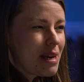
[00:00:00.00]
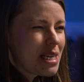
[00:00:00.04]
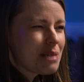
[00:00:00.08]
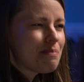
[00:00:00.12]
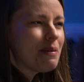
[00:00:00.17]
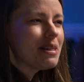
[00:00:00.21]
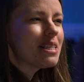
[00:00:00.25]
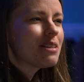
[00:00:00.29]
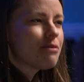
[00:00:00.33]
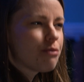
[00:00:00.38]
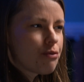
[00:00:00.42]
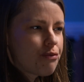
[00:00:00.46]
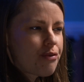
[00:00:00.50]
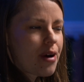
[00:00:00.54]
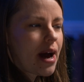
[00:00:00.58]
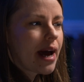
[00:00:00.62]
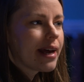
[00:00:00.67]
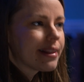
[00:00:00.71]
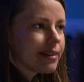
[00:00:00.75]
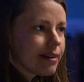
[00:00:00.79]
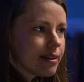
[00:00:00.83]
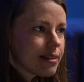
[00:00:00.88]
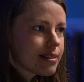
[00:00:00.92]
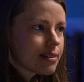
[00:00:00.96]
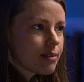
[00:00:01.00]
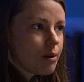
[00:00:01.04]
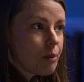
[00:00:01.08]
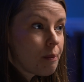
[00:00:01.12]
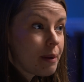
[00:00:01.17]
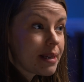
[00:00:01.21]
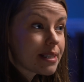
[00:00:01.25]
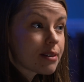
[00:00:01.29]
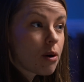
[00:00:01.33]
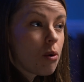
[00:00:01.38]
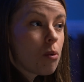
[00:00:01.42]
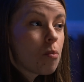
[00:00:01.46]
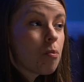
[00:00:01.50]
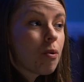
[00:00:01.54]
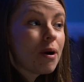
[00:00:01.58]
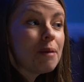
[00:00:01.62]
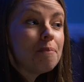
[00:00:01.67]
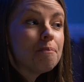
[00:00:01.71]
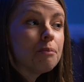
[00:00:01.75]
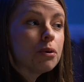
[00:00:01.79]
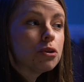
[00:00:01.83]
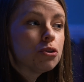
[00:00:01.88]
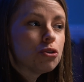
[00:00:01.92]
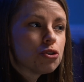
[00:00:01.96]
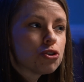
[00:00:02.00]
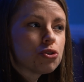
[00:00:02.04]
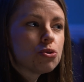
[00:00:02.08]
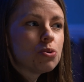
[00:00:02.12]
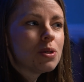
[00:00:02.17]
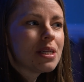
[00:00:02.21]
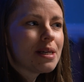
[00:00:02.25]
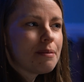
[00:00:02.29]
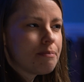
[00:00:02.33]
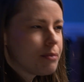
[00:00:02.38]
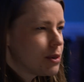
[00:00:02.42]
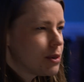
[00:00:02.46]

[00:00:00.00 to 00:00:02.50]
mais je pense qu'il faut faire attention parce qu'on pointe pas toujours les